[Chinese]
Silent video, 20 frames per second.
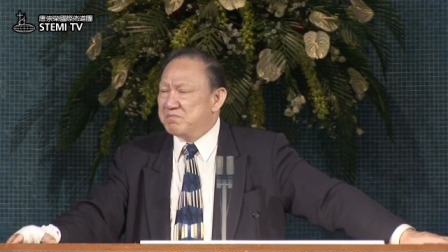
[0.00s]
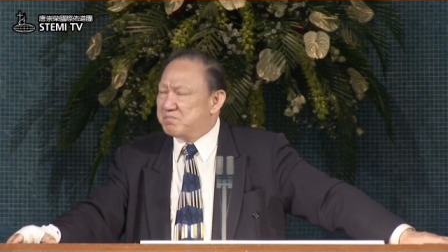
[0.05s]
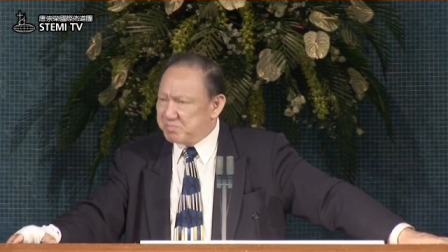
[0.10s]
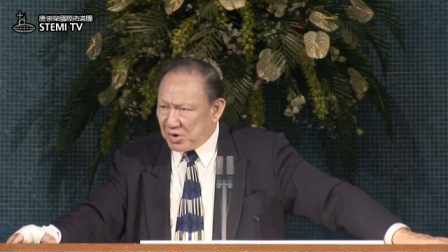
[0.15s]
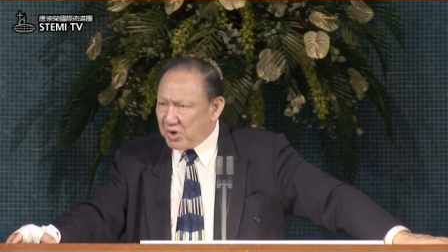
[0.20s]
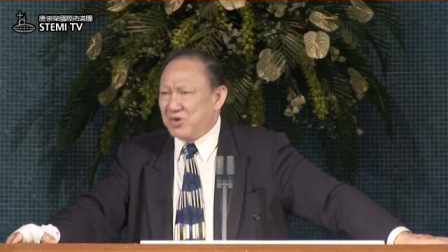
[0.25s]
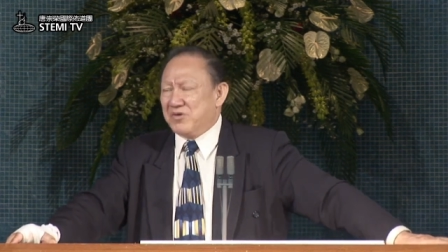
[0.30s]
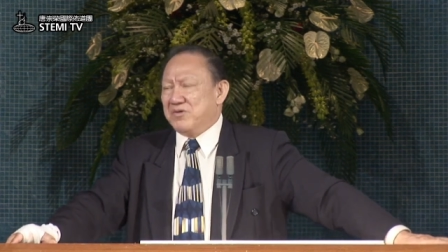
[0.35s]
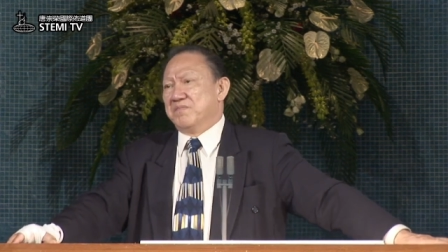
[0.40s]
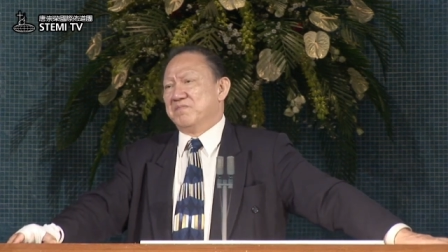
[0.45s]
不，
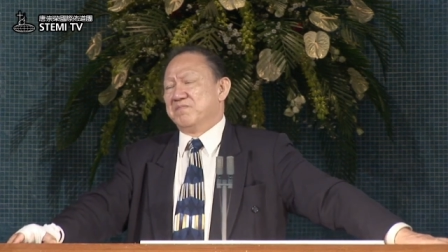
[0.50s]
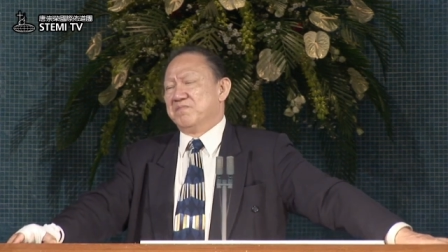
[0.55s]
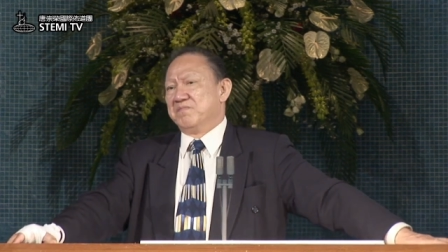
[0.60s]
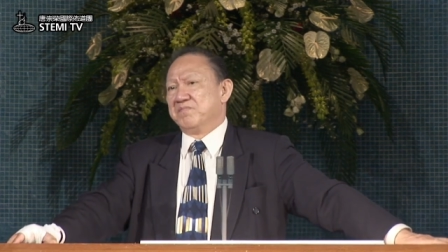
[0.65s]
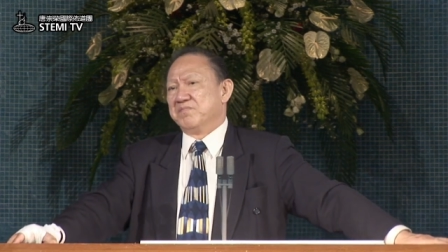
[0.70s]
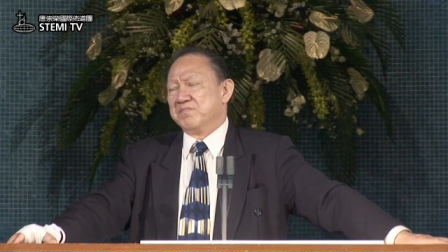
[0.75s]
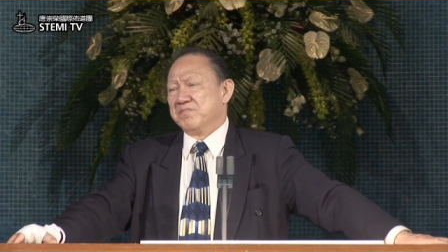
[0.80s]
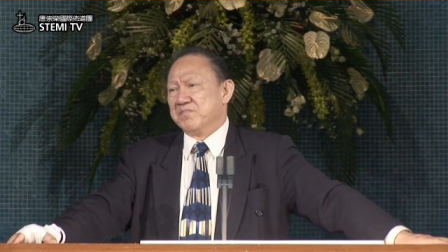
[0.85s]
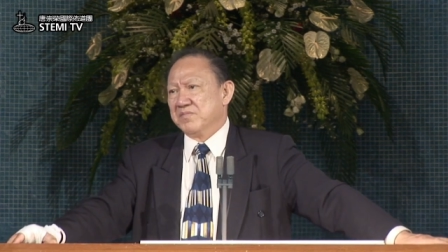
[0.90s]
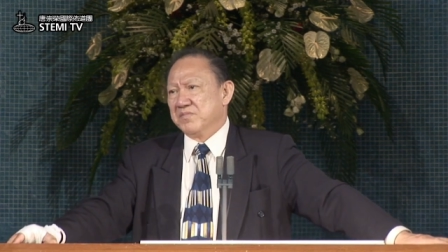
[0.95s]

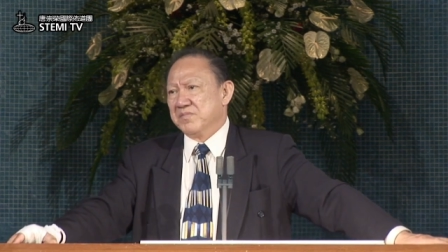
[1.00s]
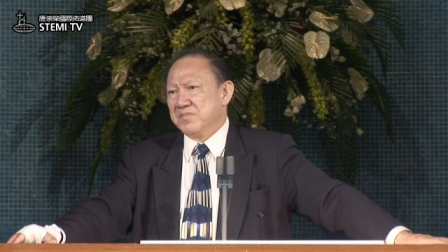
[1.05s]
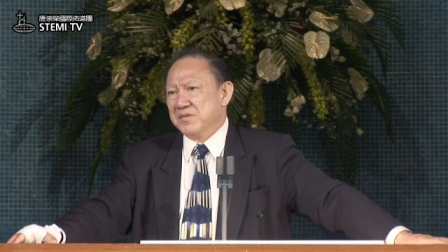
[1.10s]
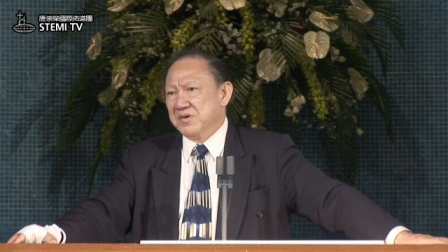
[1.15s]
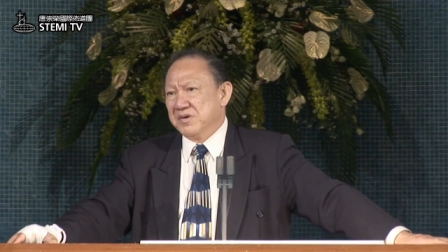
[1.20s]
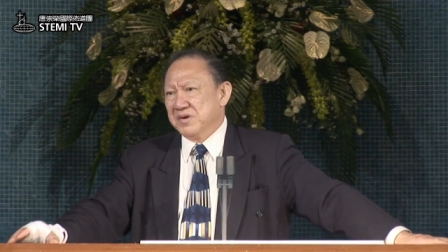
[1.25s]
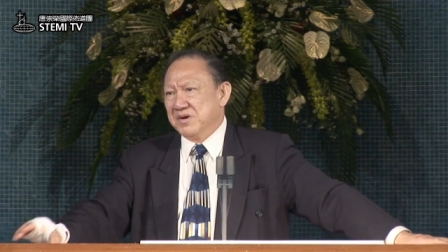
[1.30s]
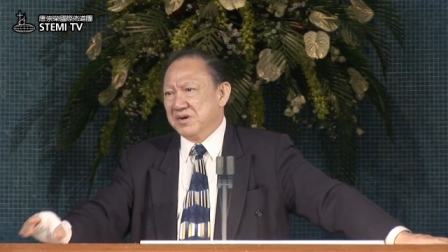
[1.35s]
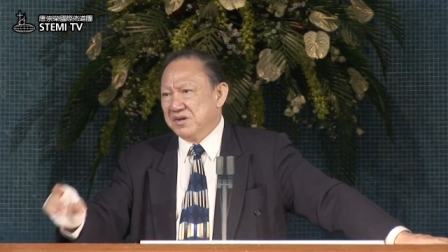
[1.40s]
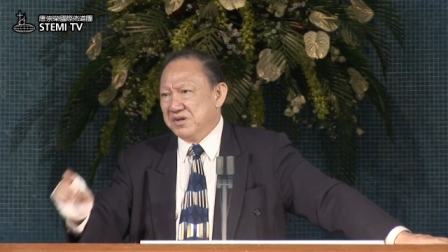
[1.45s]

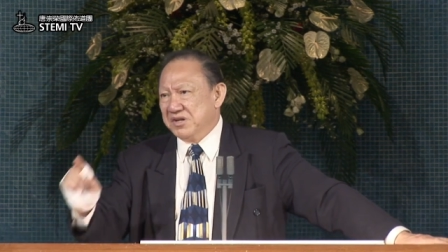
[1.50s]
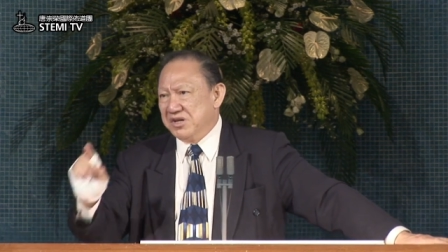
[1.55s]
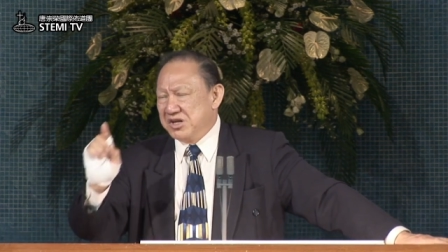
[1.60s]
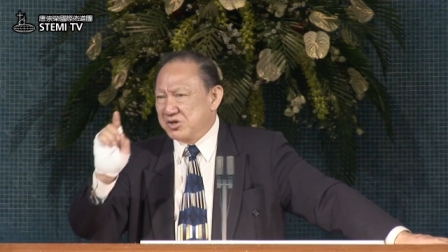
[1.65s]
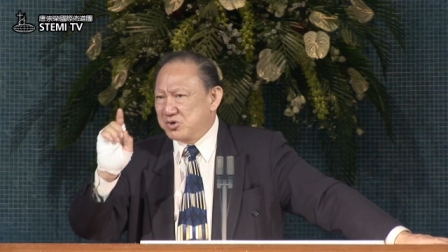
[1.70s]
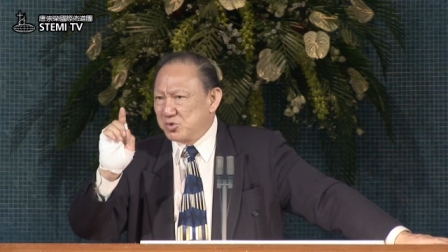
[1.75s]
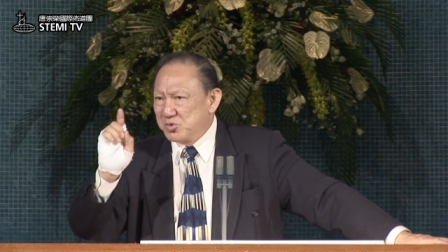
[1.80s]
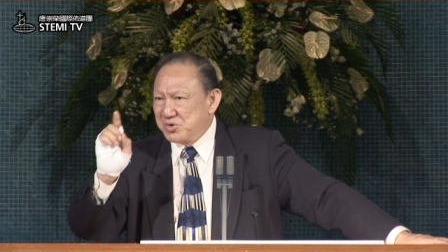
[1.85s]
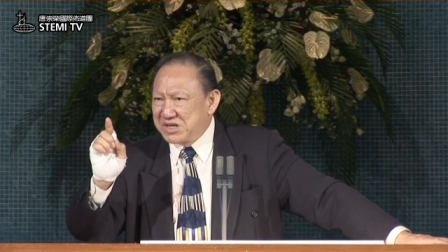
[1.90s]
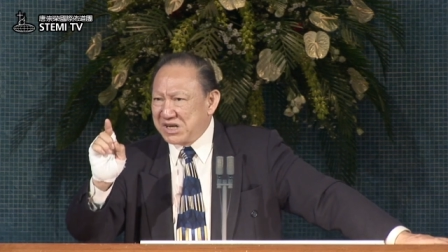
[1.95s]
你
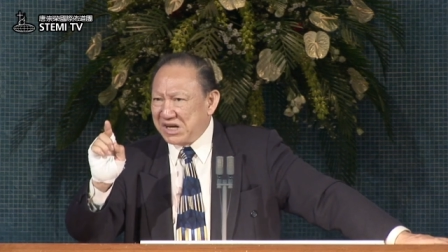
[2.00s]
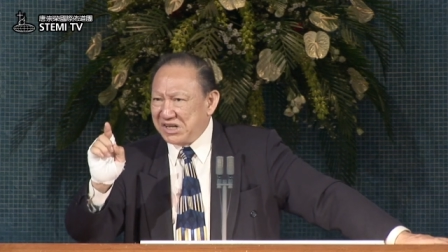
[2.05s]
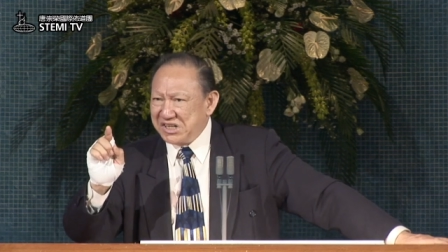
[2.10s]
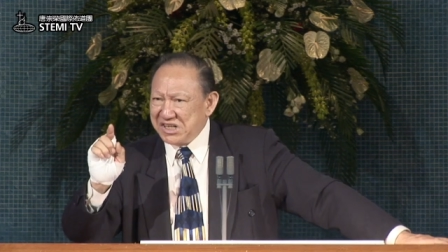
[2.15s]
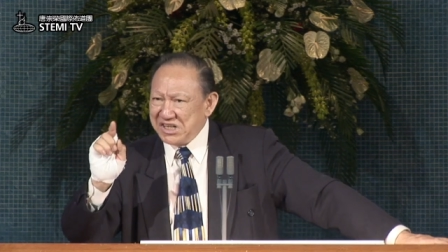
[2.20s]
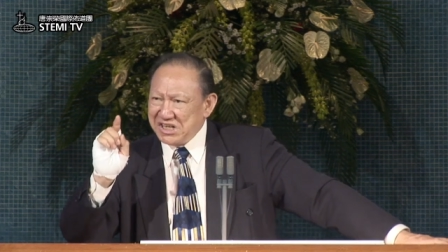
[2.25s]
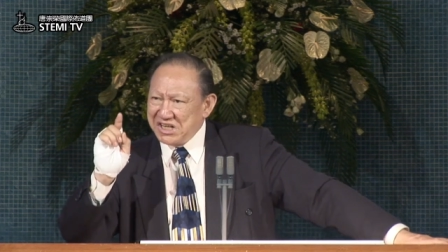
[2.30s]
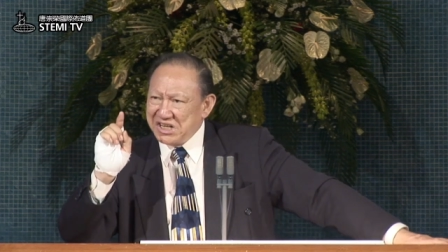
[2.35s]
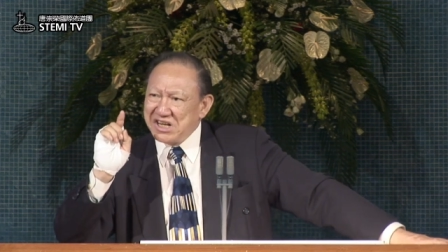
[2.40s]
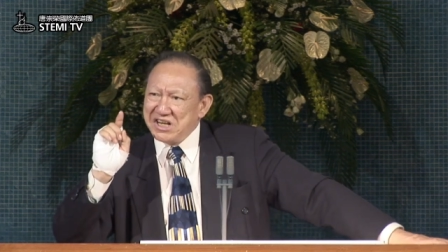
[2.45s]
注意看
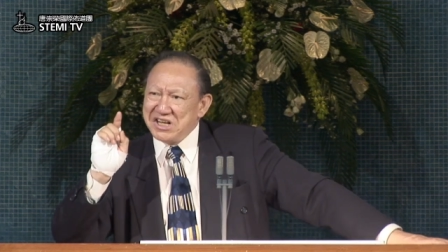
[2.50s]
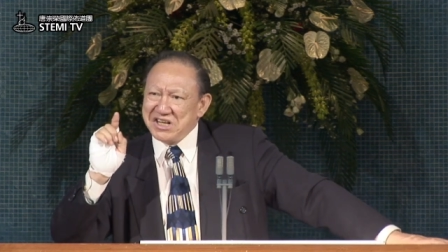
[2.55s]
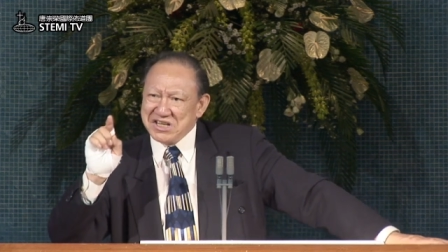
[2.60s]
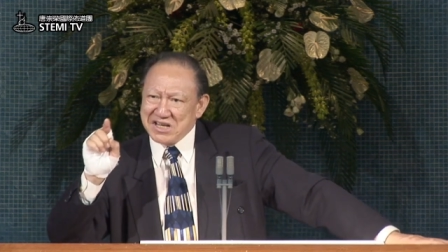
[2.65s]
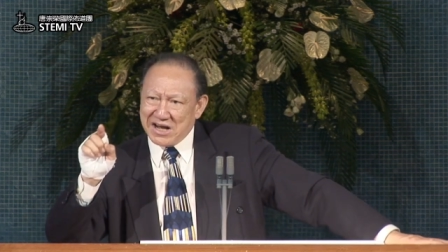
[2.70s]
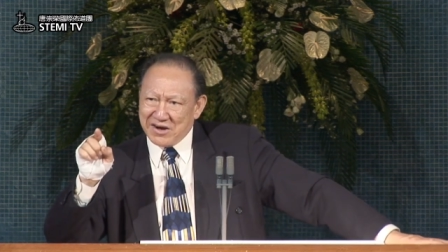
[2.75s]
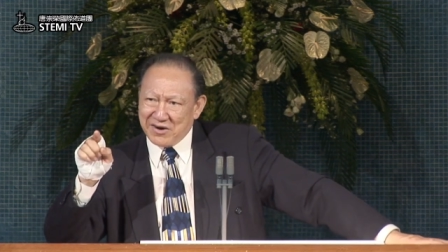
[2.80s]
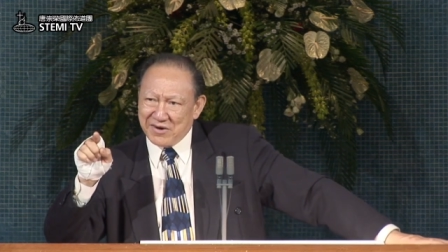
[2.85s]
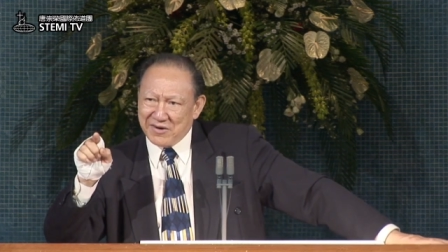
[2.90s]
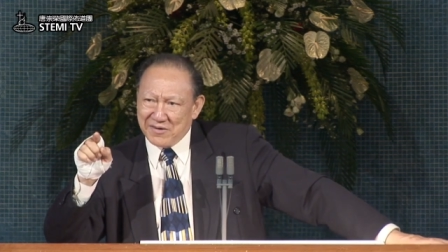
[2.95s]
以利
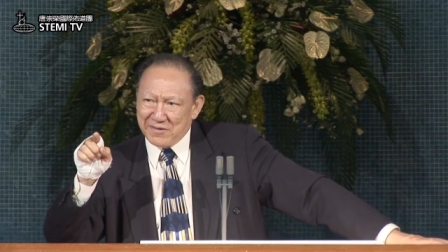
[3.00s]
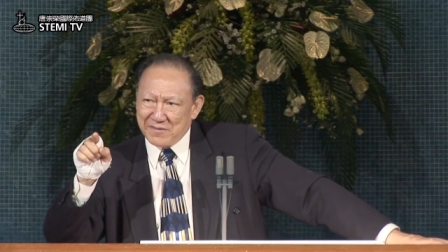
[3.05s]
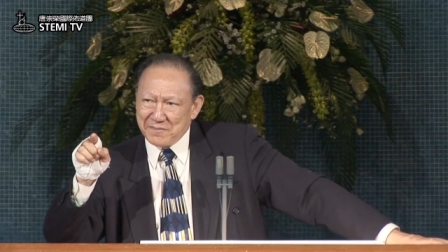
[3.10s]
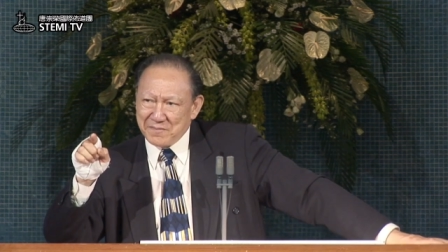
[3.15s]
亚哈，